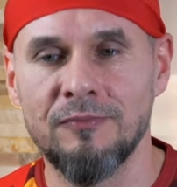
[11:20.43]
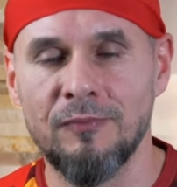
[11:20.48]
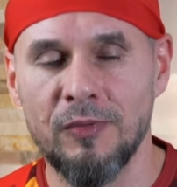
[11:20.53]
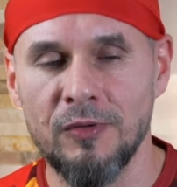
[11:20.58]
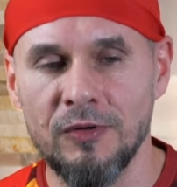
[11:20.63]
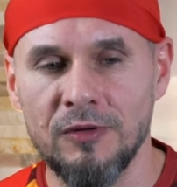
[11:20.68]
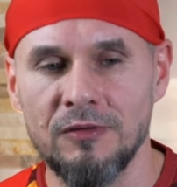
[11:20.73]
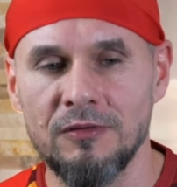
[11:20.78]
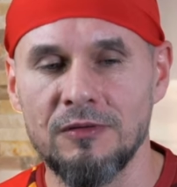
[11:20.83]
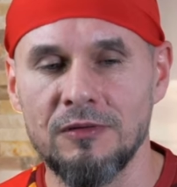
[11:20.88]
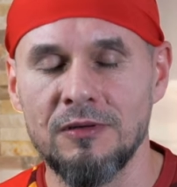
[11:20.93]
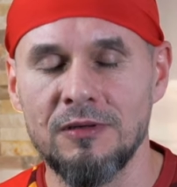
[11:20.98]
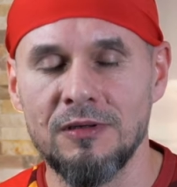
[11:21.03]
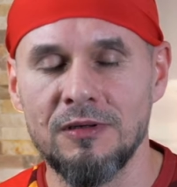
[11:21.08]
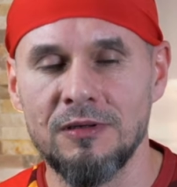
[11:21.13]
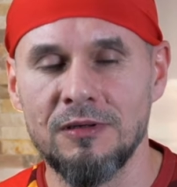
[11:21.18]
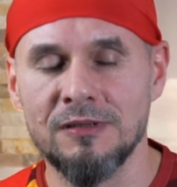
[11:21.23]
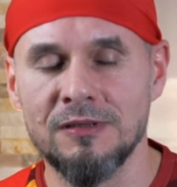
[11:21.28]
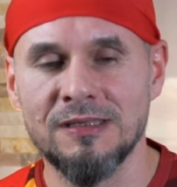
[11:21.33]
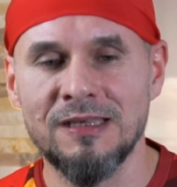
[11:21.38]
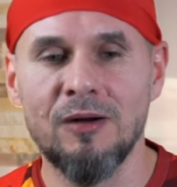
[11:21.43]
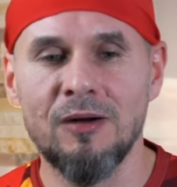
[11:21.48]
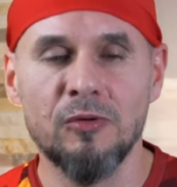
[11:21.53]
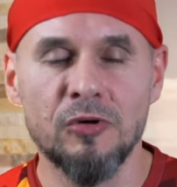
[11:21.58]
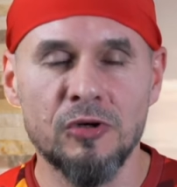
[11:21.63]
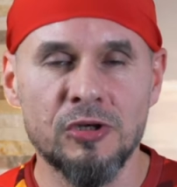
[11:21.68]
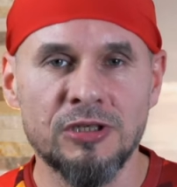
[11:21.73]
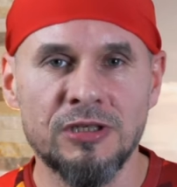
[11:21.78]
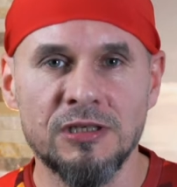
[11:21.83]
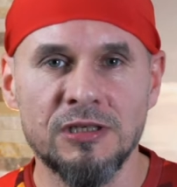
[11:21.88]
e,
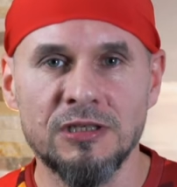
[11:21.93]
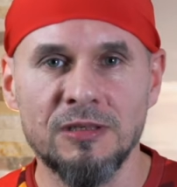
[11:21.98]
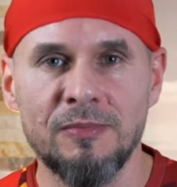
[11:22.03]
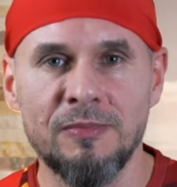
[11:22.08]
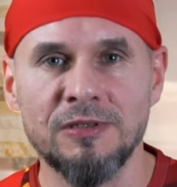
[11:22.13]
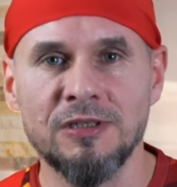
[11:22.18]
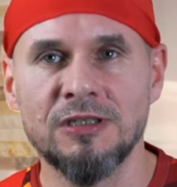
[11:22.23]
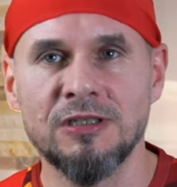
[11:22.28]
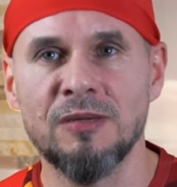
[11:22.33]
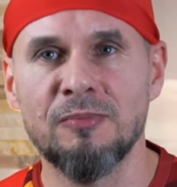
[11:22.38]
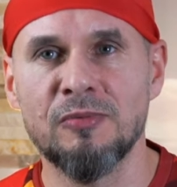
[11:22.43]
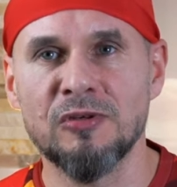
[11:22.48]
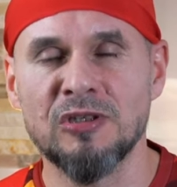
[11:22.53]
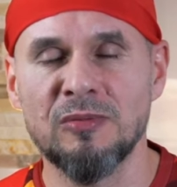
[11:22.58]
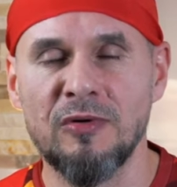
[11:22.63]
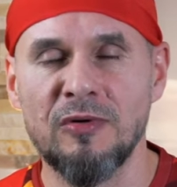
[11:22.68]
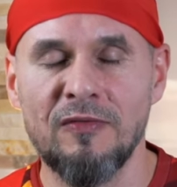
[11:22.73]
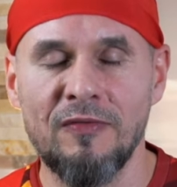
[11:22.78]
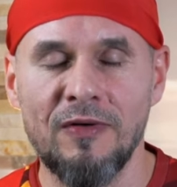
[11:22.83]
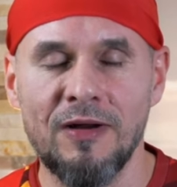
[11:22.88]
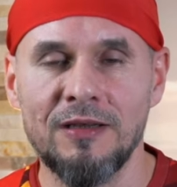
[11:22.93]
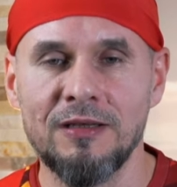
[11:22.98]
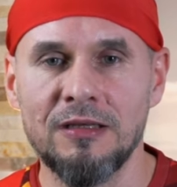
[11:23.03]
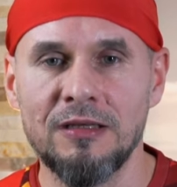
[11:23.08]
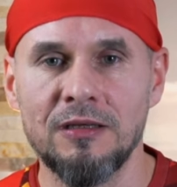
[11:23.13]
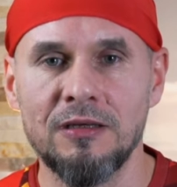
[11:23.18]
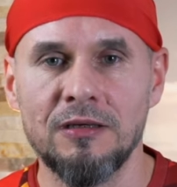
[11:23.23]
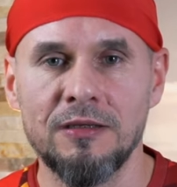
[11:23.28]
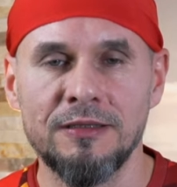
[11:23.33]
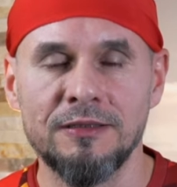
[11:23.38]
załóżcie, że będziecie potrzebowali
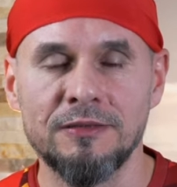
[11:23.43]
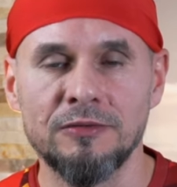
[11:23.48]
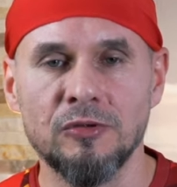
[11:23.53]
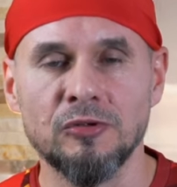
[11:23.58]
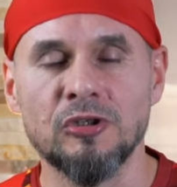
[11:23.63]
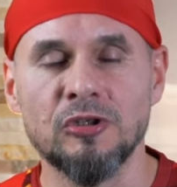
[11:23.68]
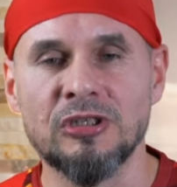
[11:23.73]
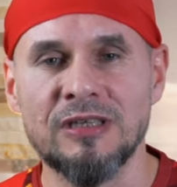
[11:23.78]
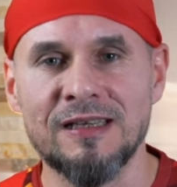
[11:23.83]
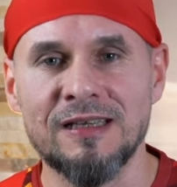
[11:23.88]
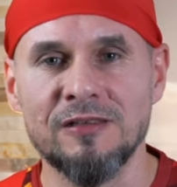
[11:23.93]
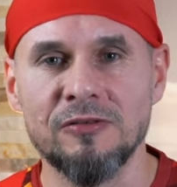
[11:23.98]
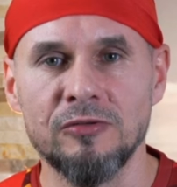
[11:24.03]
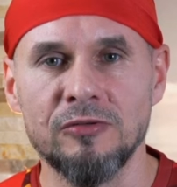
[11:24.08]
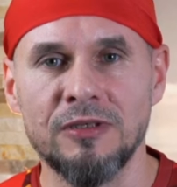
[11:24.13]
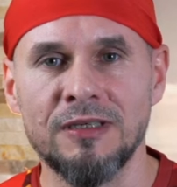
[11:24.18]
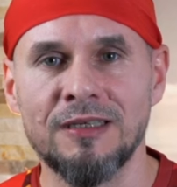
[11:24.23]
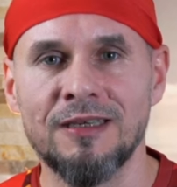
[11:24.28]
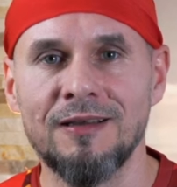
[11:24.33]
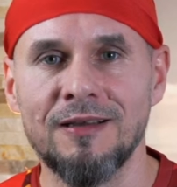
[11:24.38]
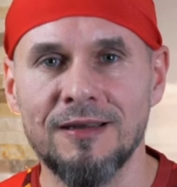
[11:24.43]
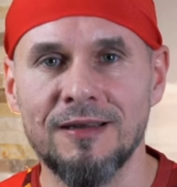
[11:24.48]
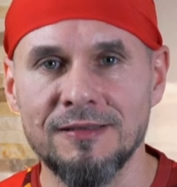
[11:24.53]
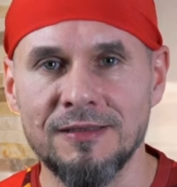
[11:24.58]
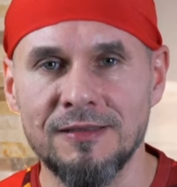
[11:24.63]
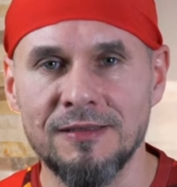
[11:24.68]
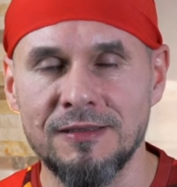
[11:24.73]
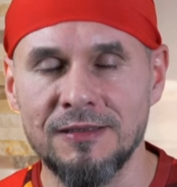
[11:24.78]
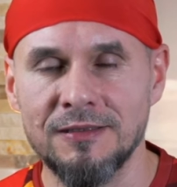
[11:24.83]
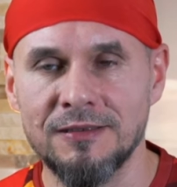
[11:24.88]
e, dużo czasu i kilka
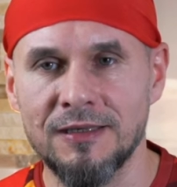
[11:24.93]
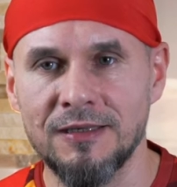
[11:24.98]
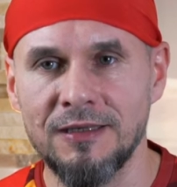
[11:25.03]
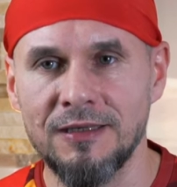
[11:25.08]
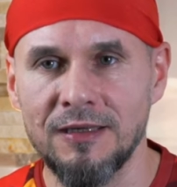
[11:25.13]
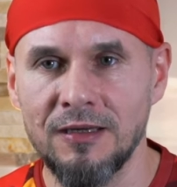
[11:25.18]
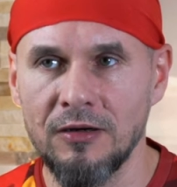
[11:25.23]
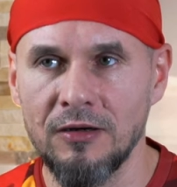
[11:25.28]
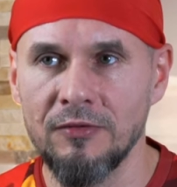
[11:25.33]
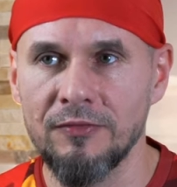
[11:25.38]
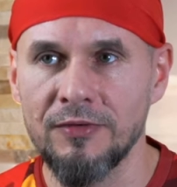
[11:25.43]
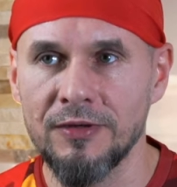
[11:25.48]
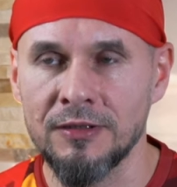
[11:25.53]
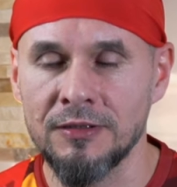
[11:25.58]
sesji treningowych.